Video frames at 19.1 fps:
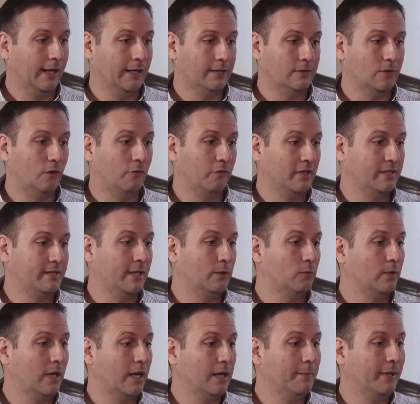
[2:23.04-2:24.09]
es ofrecer
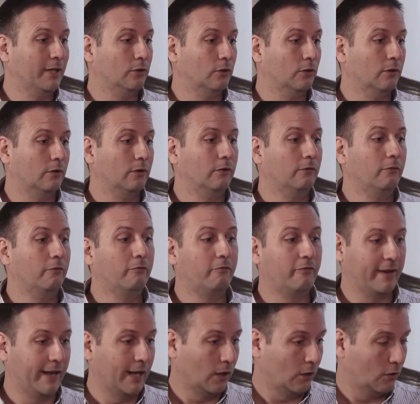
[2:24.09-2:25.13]
un alimento
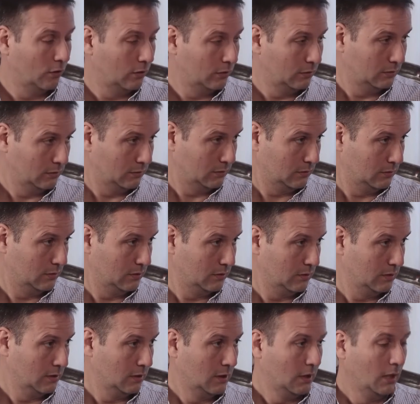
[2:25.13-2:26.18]
fresco,
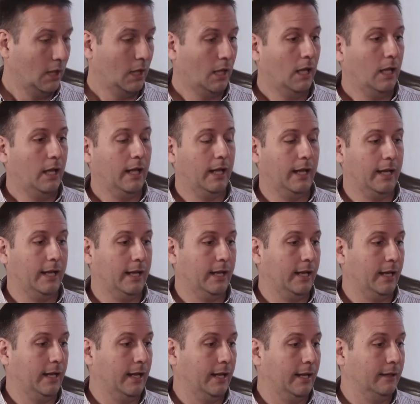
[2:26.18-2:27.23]

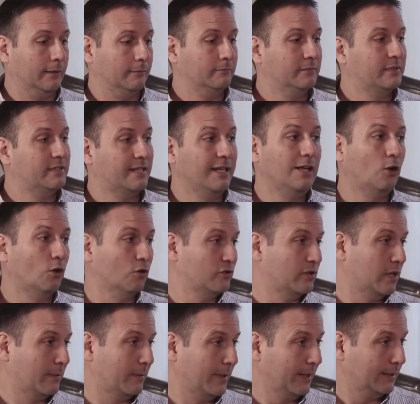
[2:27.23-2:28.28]
eh, sin
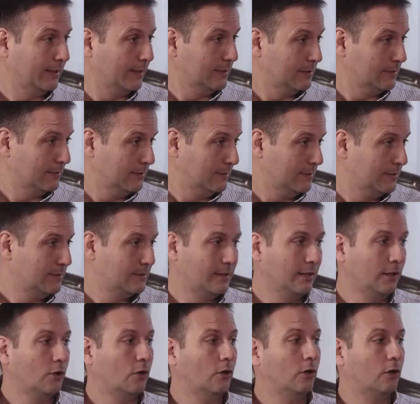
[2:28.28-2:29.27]
conservantes, sin